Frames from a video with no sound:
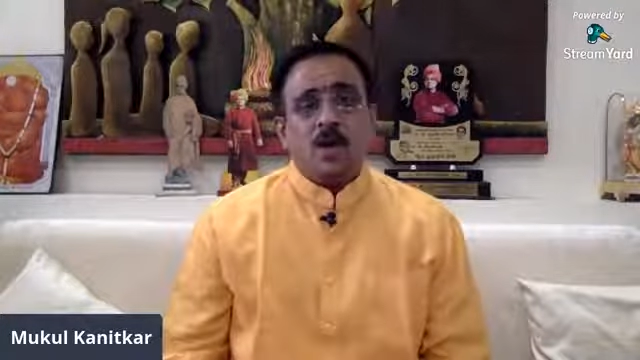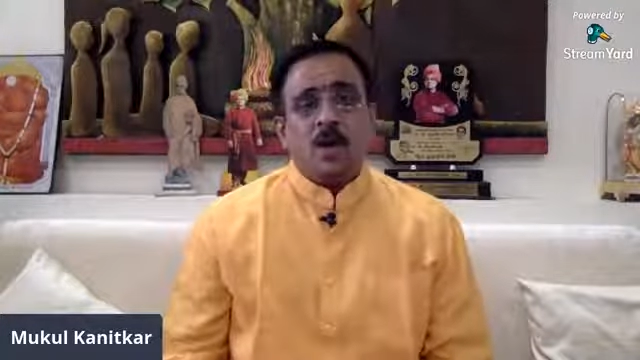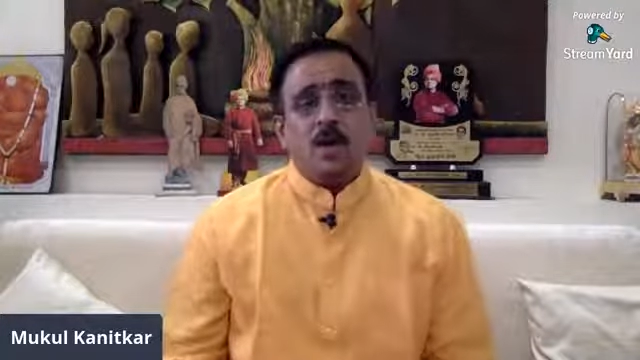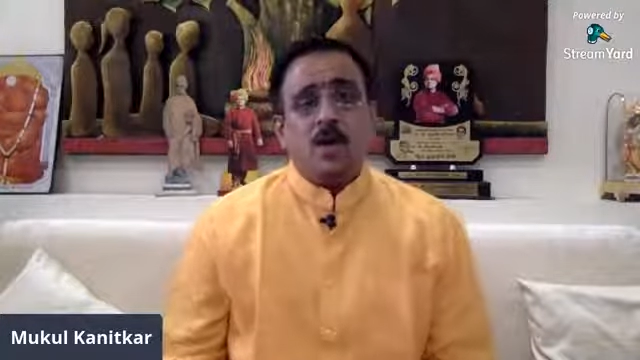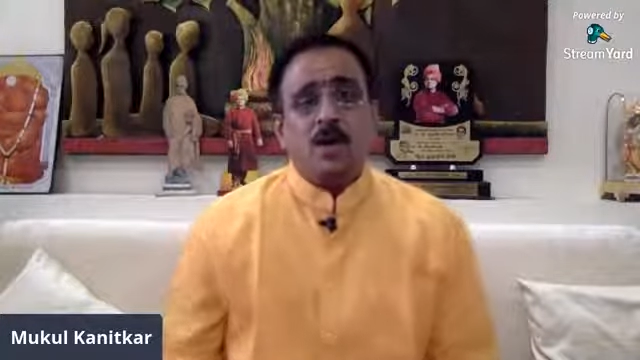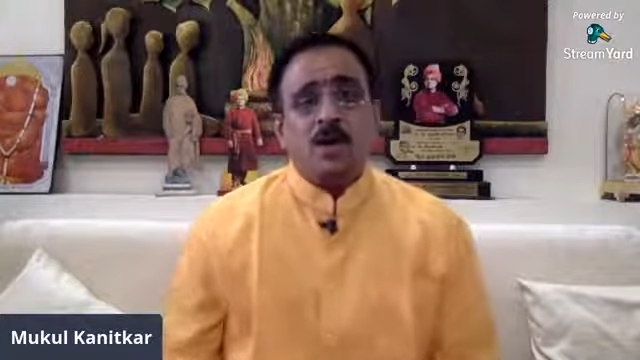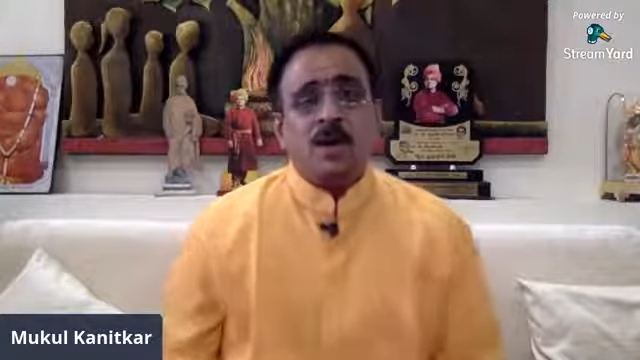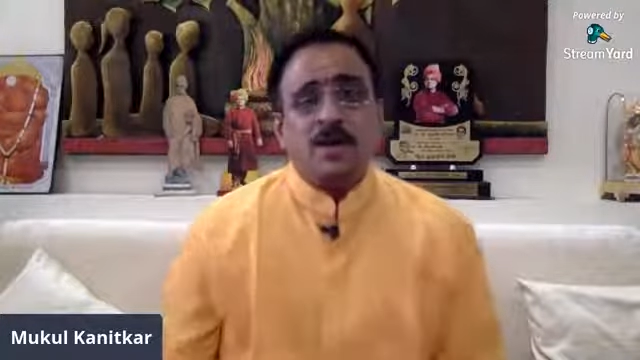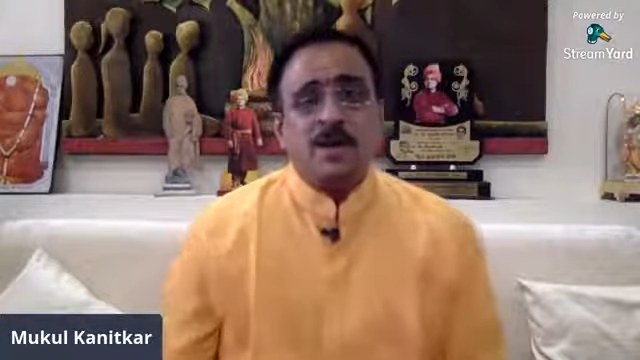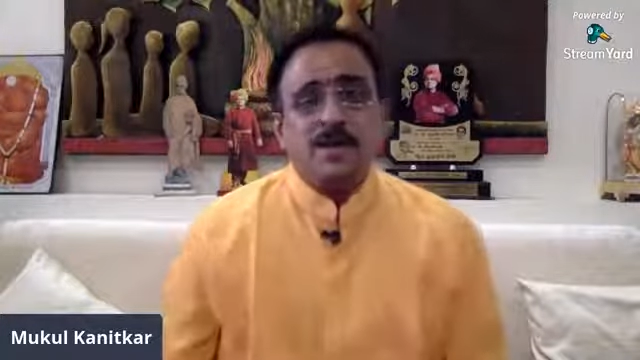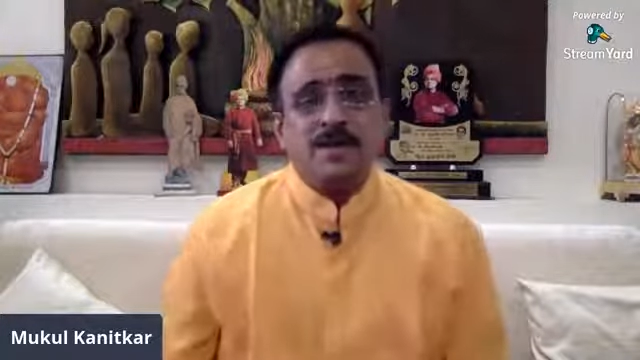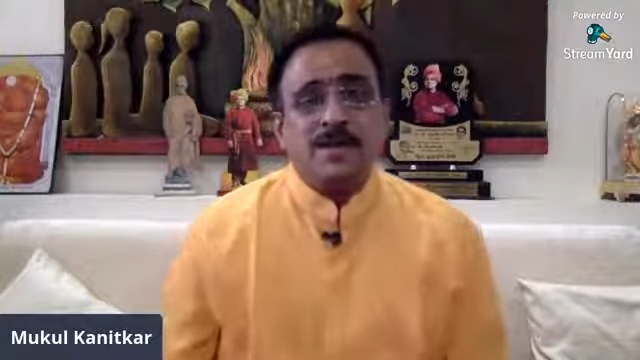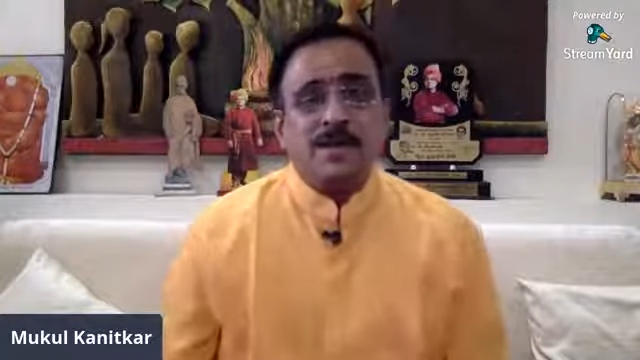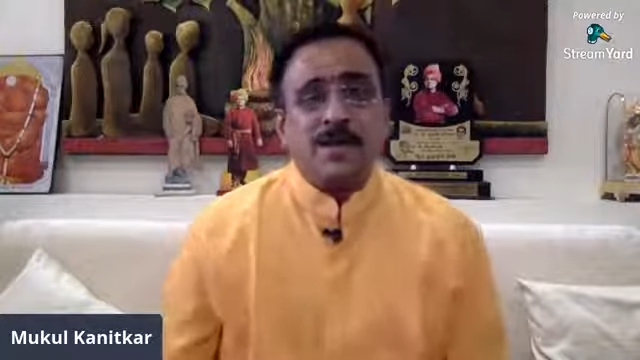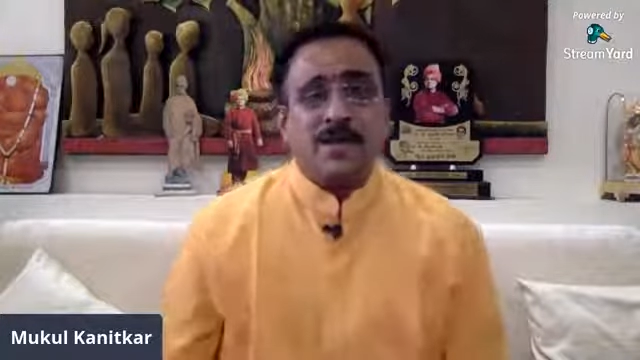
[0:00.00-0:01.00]
और
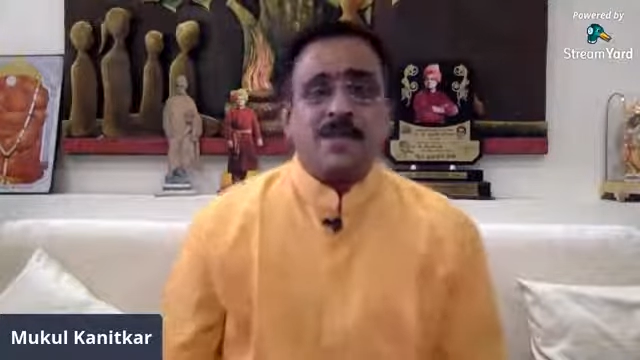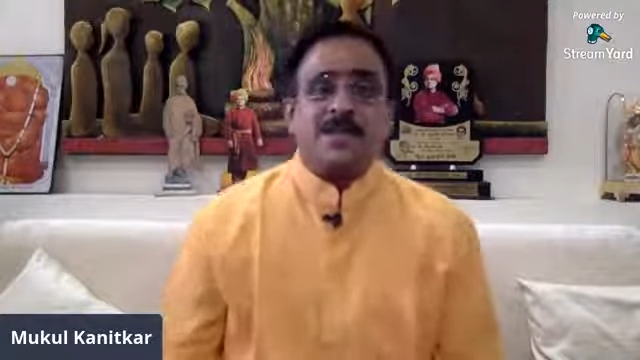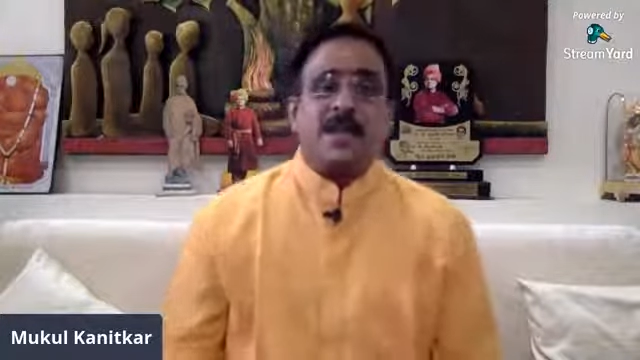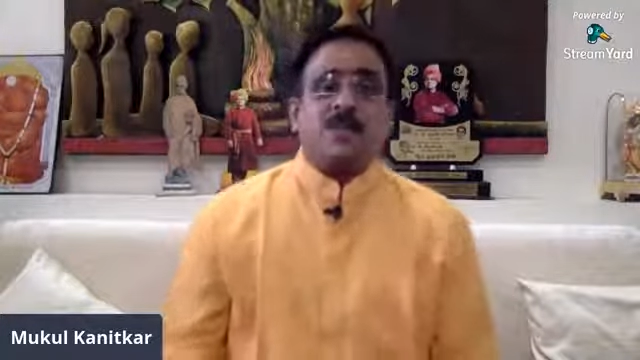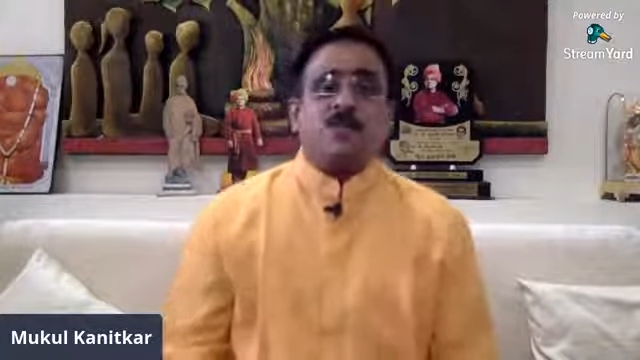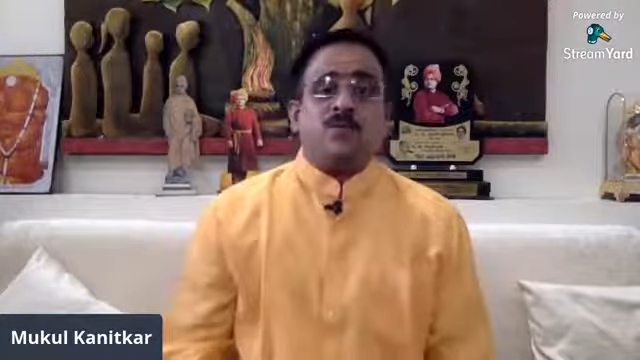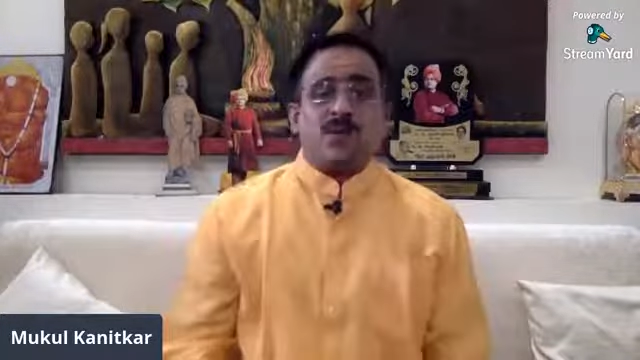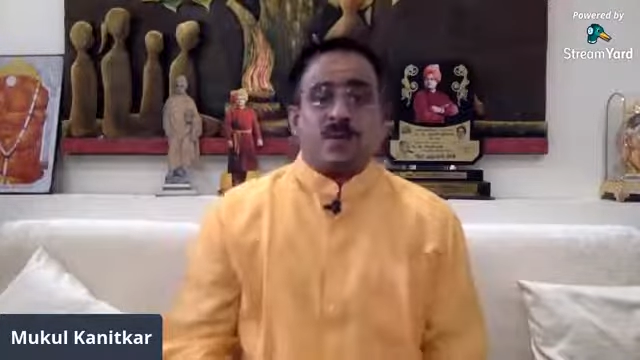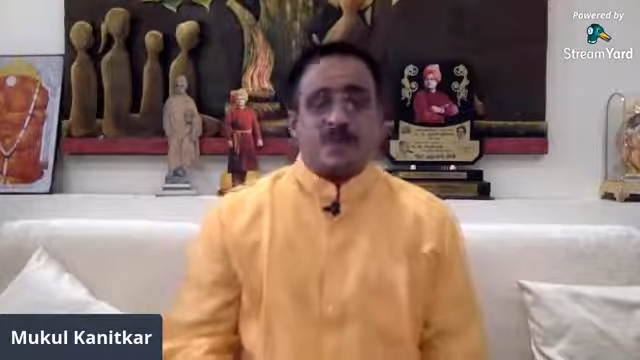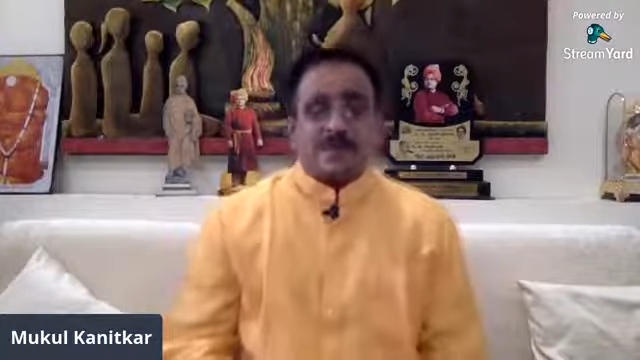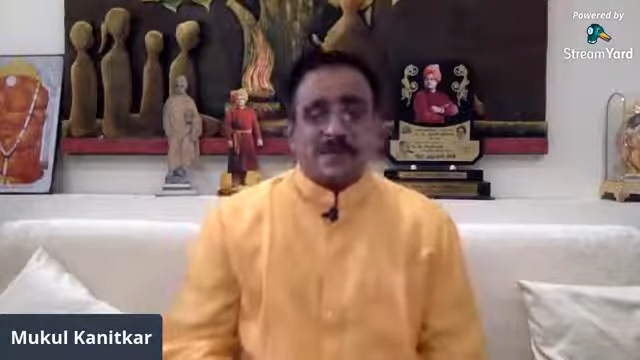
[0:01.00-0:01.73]
रविंद्रनाथ ठाकुर के